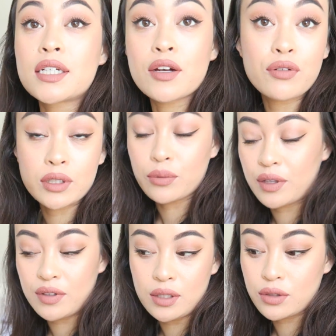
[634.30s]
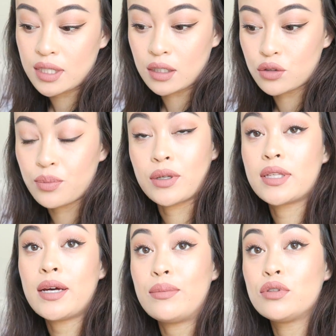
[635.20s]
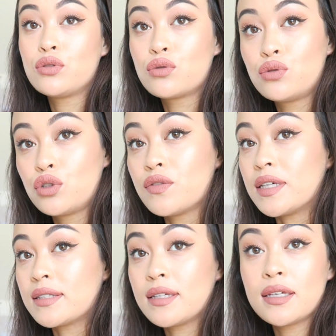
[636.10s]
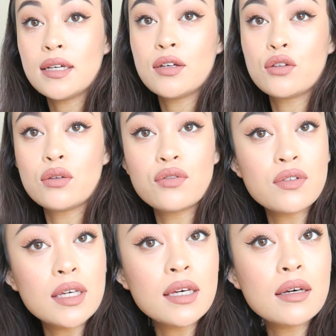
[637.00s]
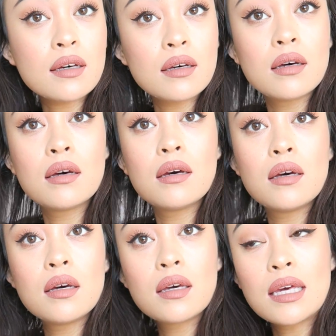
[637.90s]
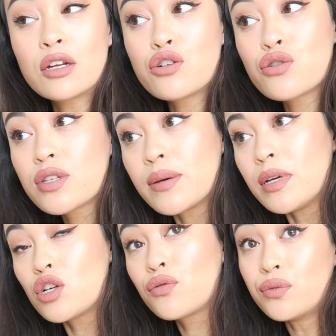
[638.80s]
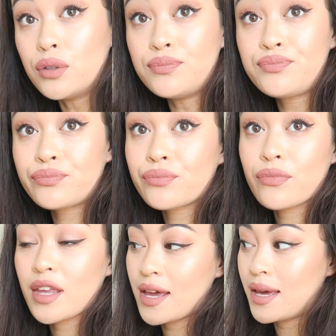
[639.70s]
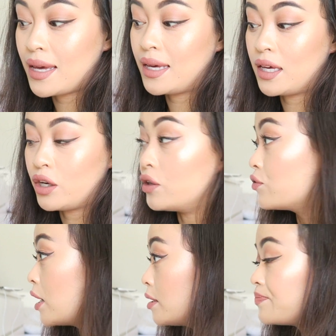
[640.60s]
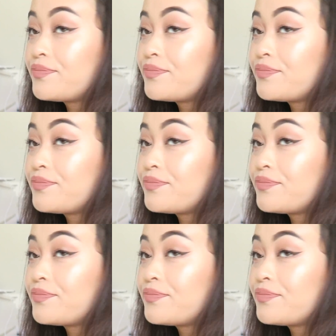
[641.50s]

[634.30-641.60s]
À chaque fois dans mes vidéos c'est insupportable. Du coup je vais essayer de faire quelque chose à mes cheveux. Et voilà.